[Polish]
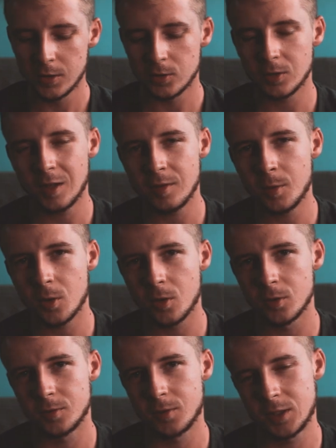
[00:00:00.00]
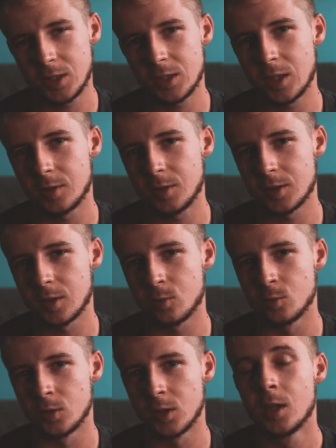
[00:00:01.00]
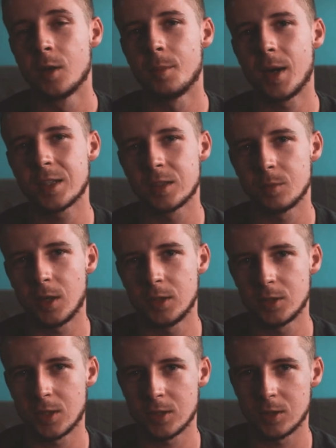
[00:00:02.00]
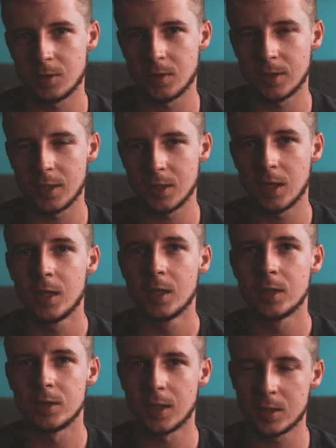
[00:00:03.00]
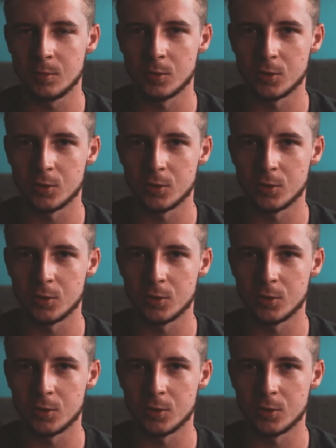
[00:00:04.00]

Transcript: co da Wam około 22 sekundy maksymalny czas naświetlania, jaki